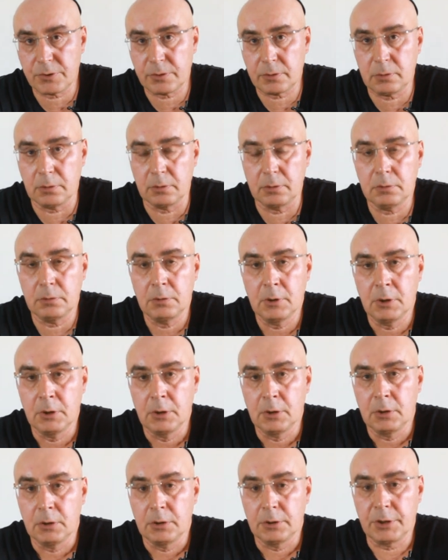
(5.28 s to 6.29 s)
что
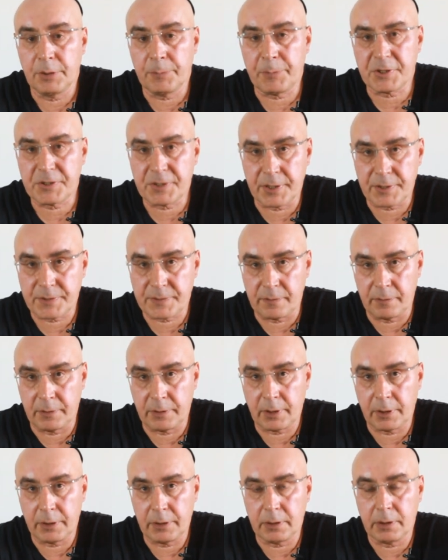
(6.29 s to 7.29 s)

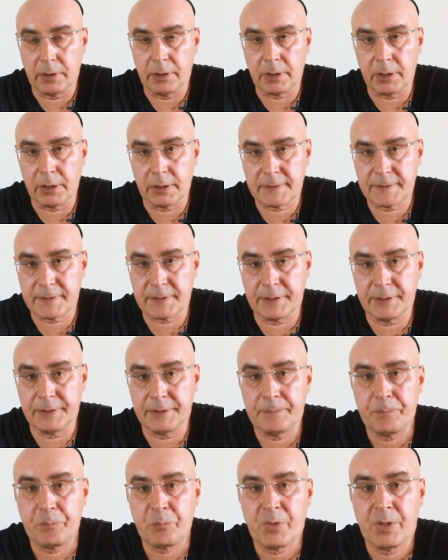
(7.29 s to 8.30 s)
непосредственной
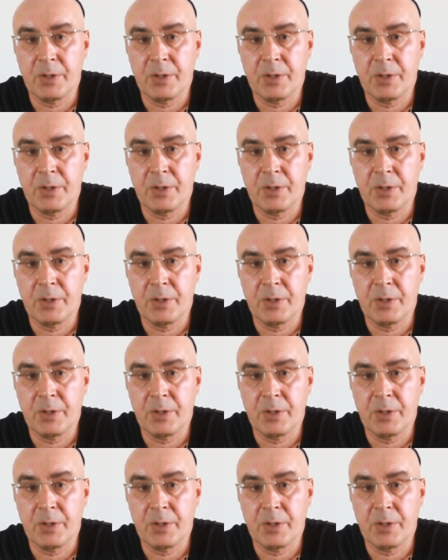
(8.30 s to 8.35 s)
реакцией